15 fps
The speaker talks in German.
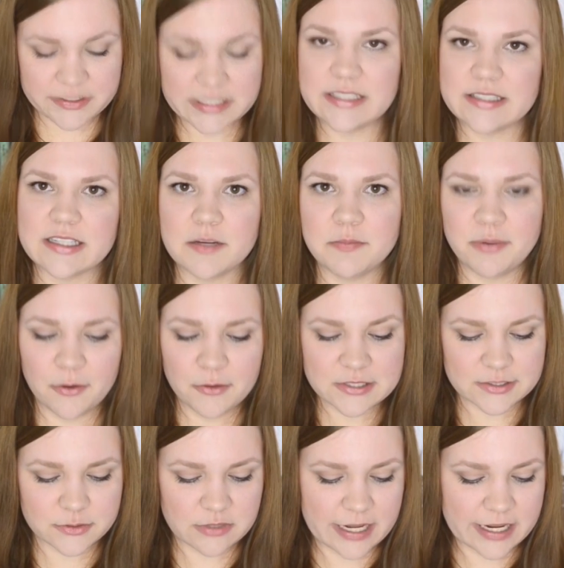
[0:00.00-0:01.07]
wie dieser
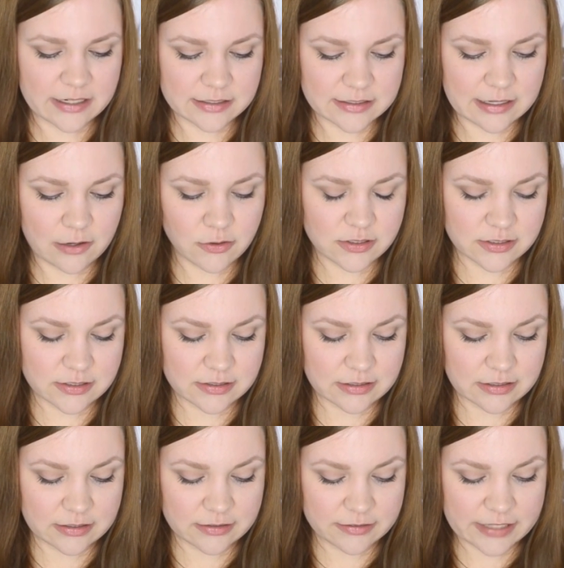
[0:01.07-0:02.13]
Post nun eigentlich
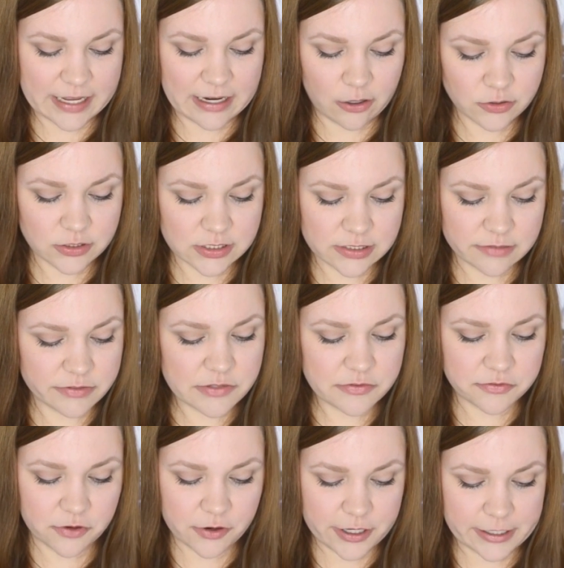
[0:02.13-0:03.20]
lautete. Er lautete wie
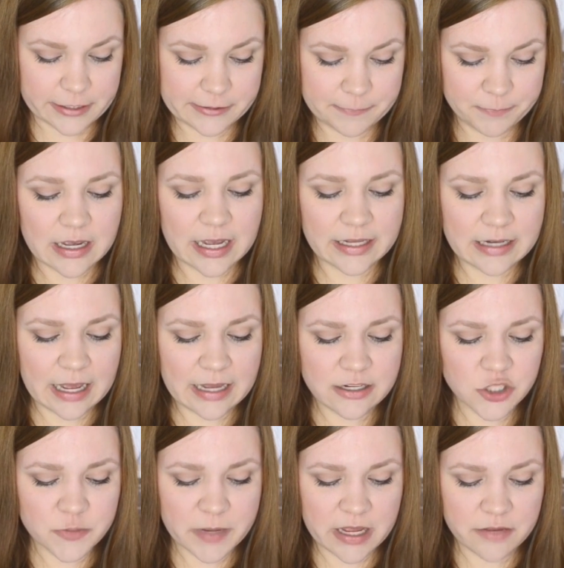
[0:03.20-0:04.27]
folgt. An alle
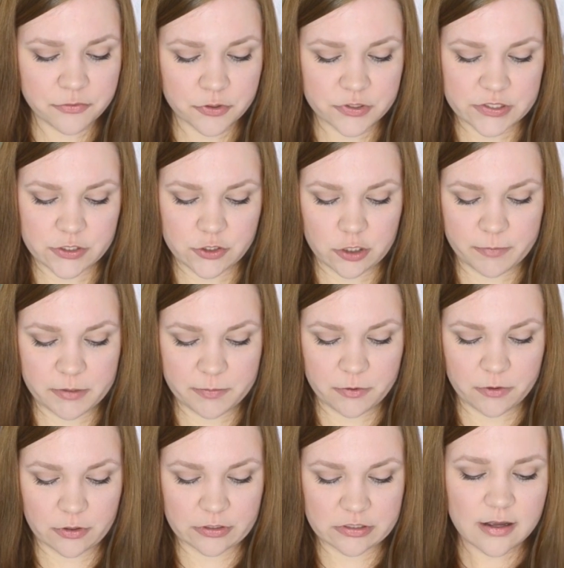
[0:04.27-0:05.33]
Sparfüchse,
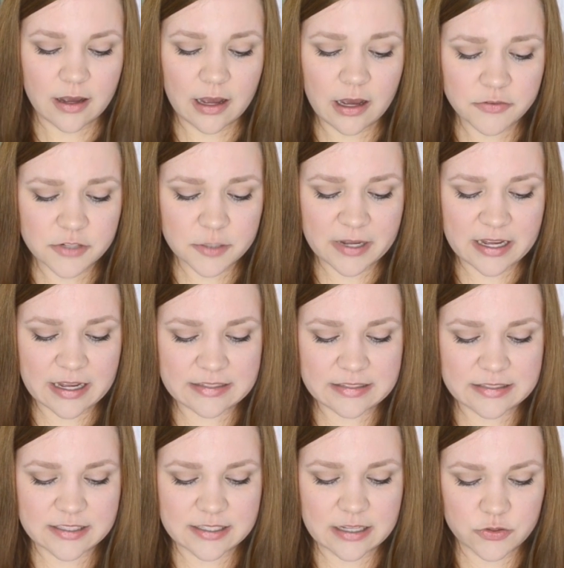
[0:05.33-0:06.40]
Doppelpunkt.
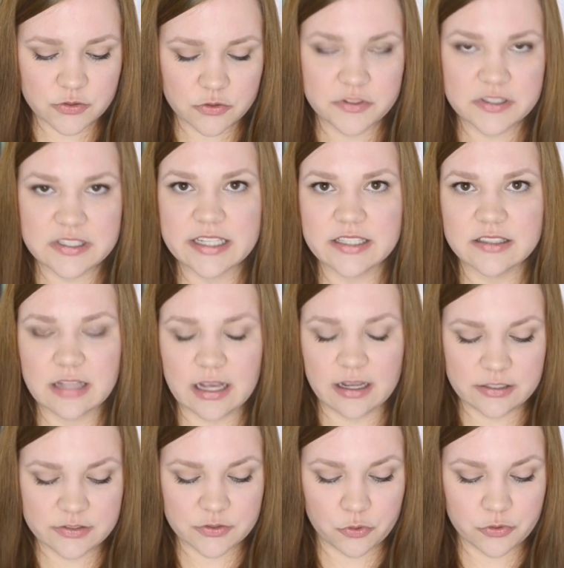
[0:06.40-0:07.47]
Aufgepasst! Ausrufezeichen,
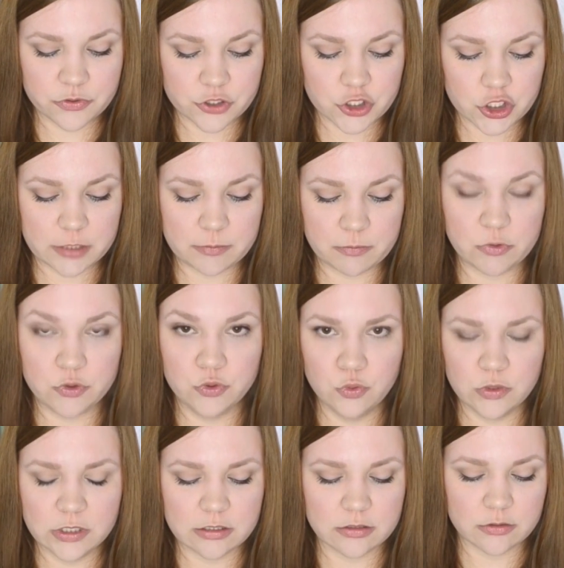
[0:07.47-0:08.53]
alles groß geschrieben.
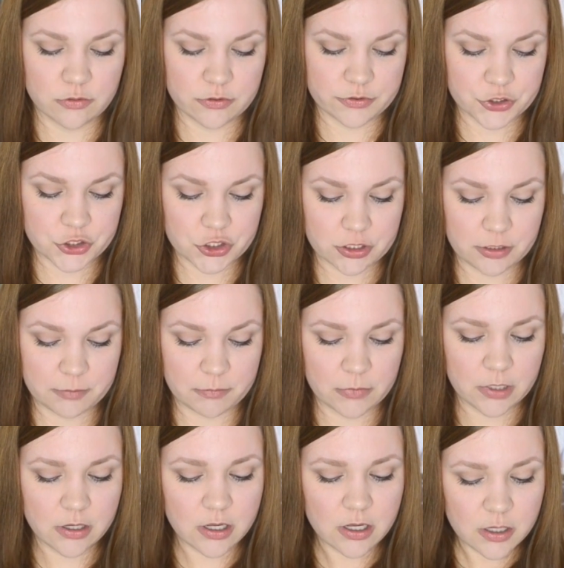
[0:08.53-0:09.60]
Nur groß
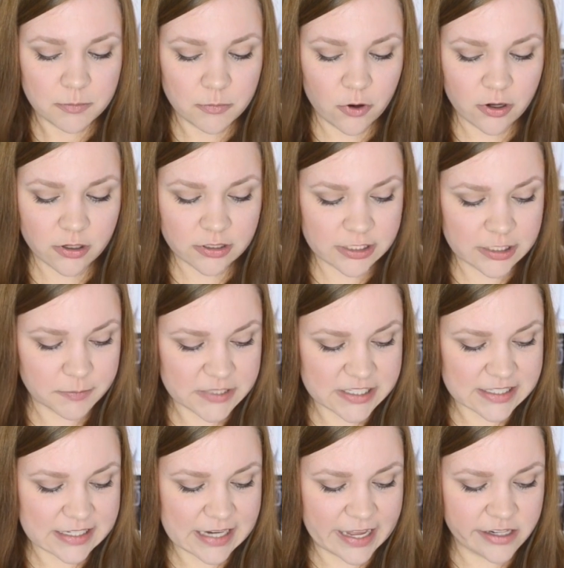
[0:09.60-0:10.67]
geschrieben. Morgen gibt es
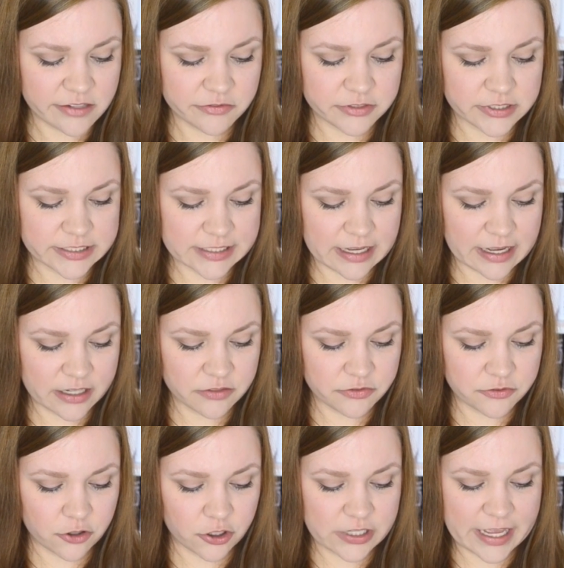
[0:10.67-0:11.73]
in allen Filialen
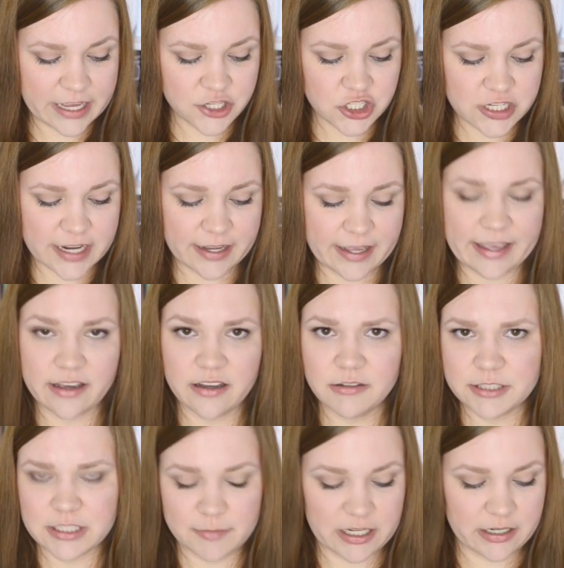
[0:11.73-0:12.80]
von Hashtag R,
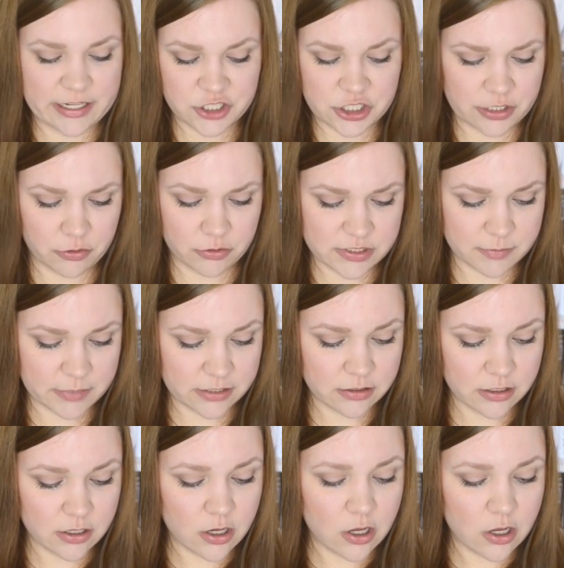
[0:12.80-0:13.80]
ich nehme an Hashtag Rossmann,